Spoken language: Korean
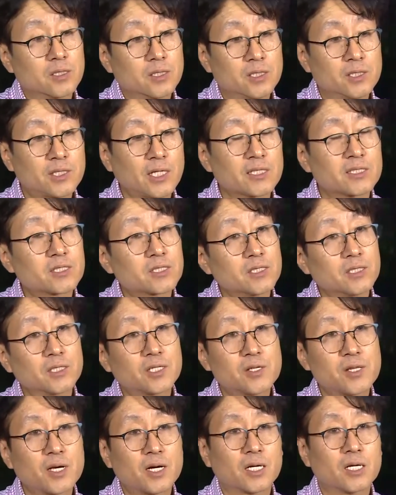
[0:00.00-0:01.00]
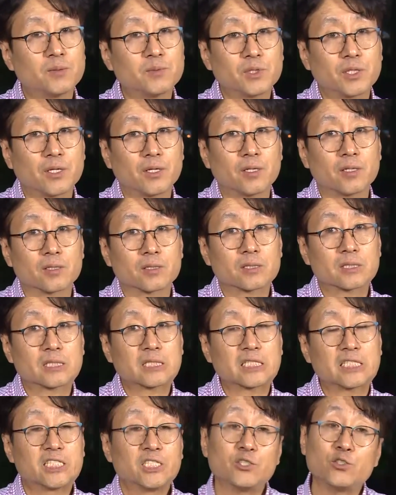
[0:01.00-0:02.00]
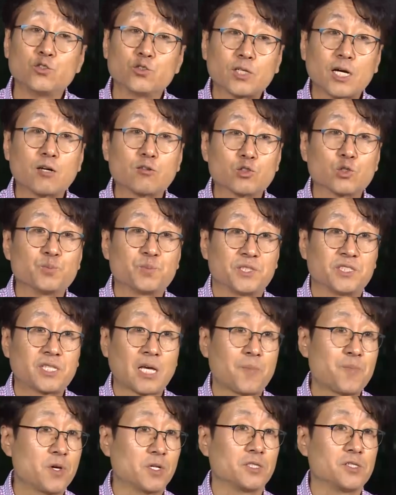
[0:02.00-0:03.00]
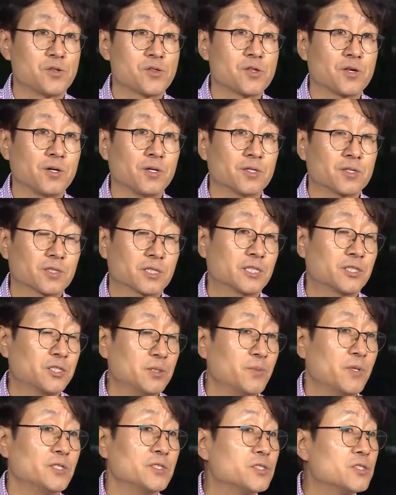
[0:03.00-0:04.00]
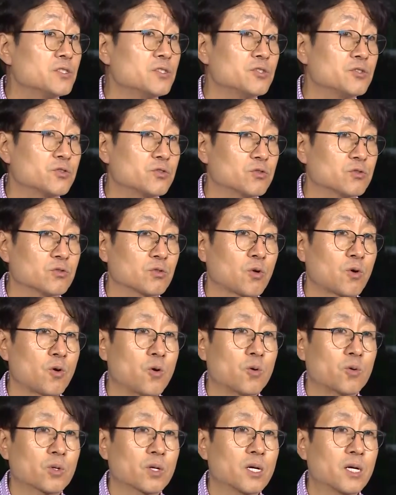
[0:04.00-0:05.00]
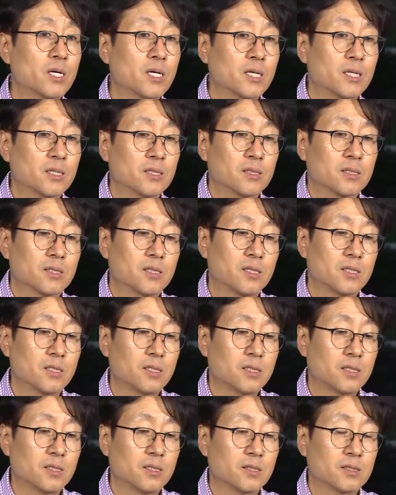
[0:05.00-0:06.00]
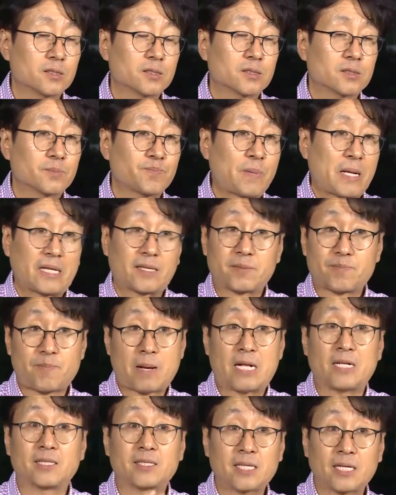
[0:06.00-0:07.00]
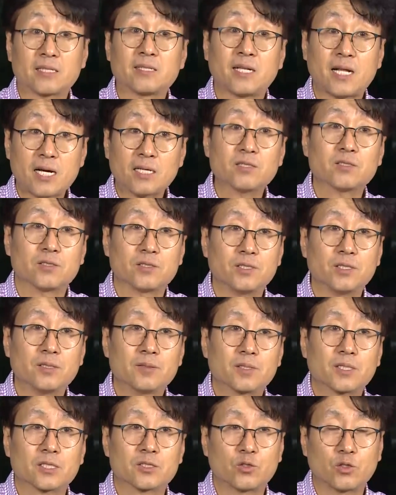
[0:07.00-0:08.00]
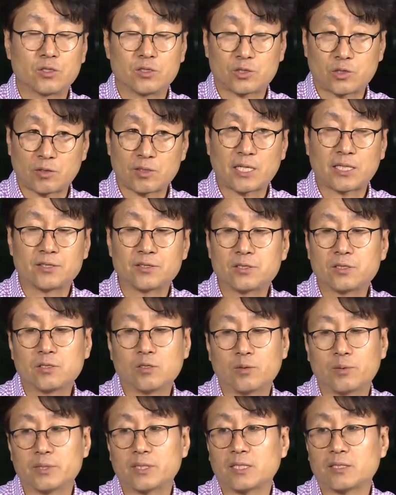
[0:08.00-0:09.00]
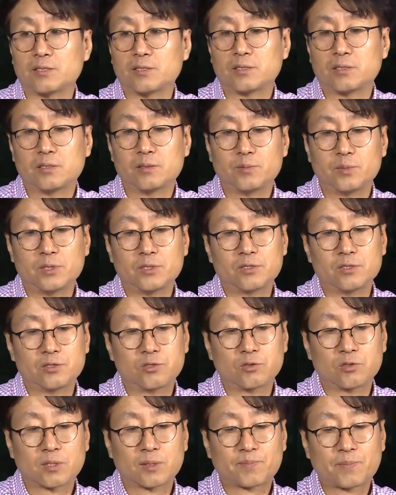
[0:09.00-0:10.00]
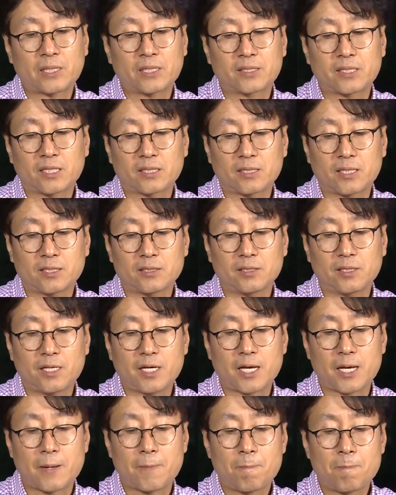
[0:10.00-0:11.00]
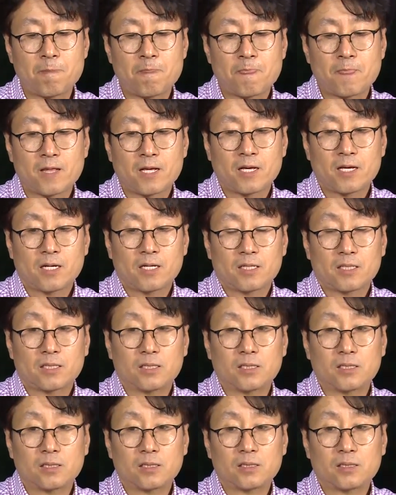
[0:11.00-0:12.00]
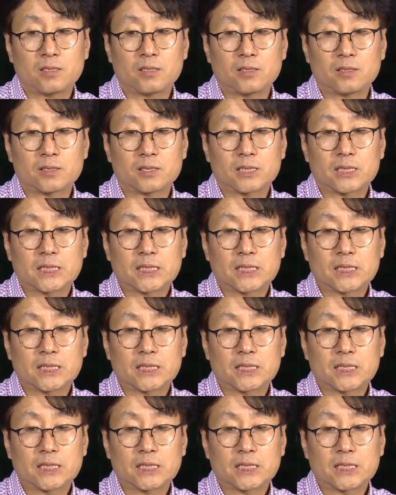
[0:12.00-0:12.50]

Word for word: 일단 이렇게 생각하면 돼요. 근육하고 좀 비슷한 면이 있어요. 그러니까 쓰면 쓸수록 어, 발달을 하거든요. 그러니까 뇌를 전혀 안 쓰는 것보다는 쓰면 쓸수록 발달을 하는데 어,